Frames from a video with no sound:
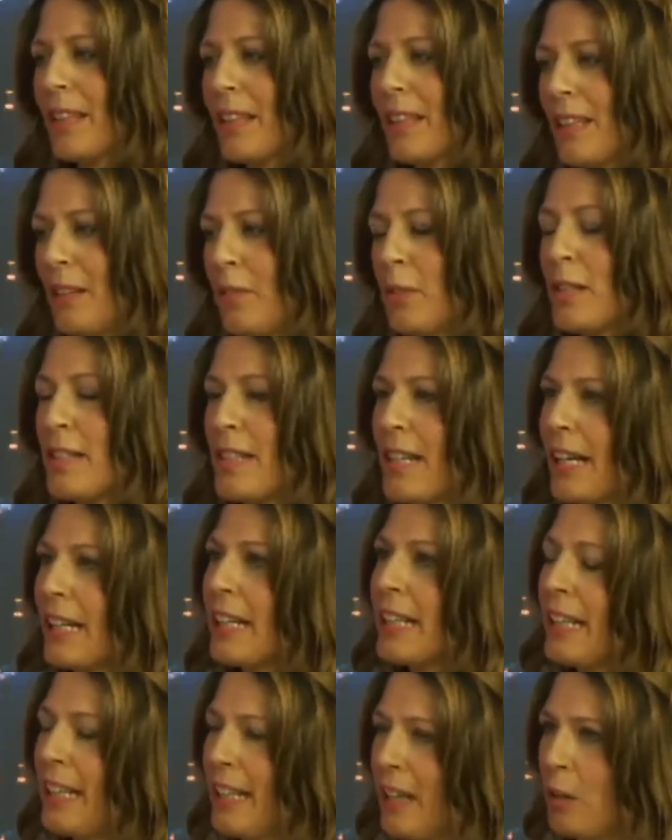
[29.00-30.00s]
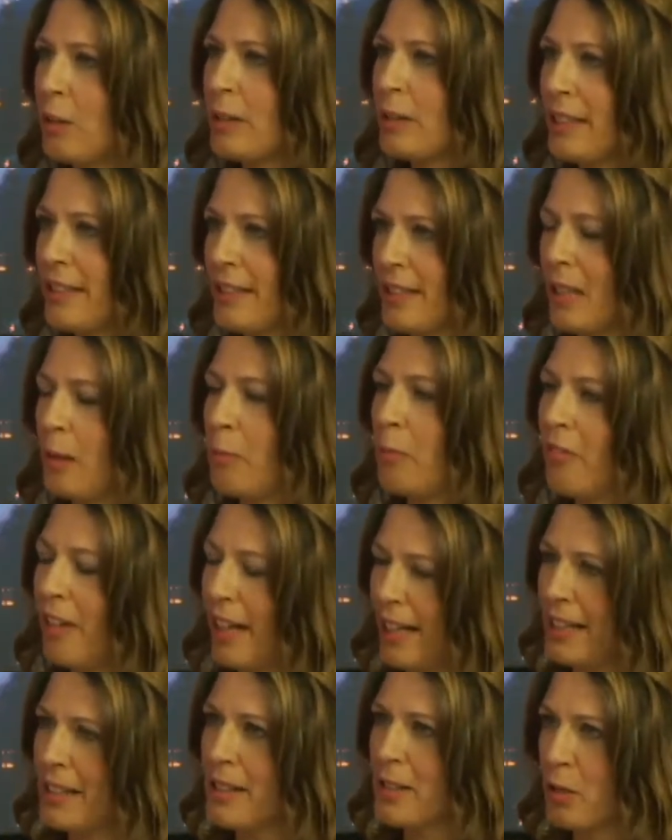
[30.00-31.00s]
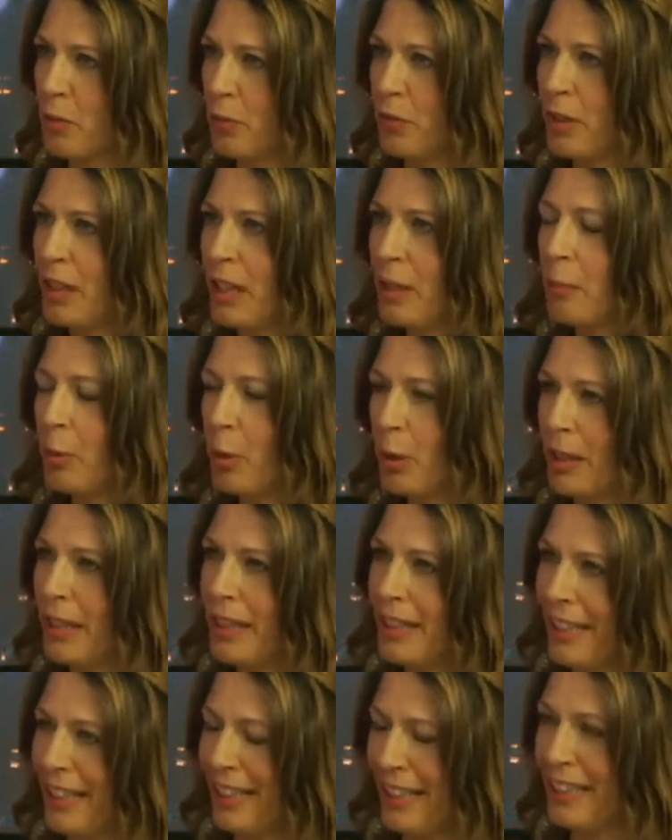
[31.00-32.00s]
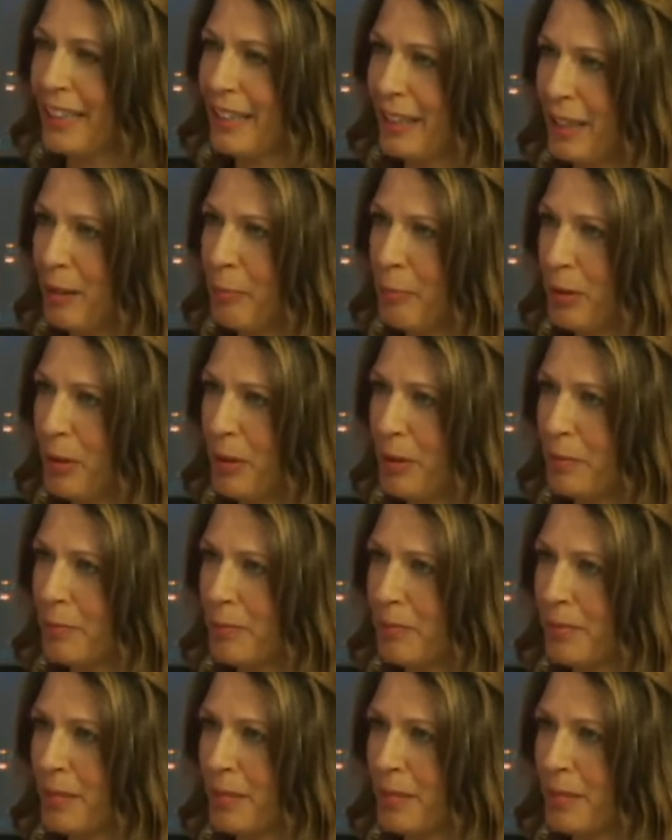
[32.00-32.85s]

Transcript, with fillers: Ich würde sagen, genau deshalb, weil es so viele Möglichkeiten gibt.